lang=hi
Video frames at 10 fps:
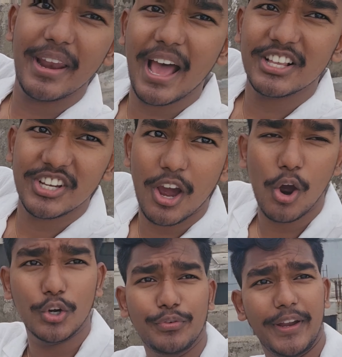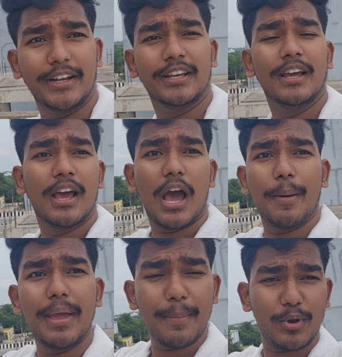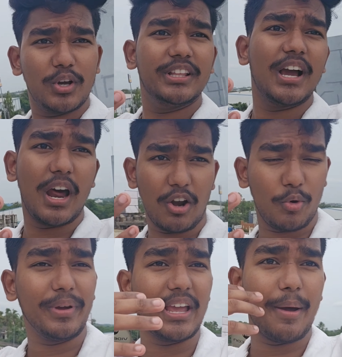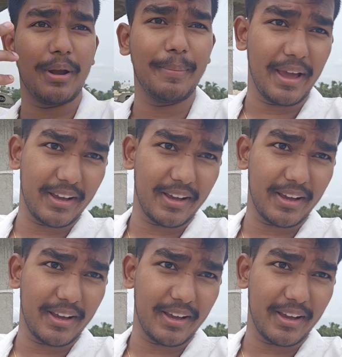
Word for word: मेरा आज का आउटफिट अभी आप लोग को दिखा रहा हूँ मैं कैमरा बैक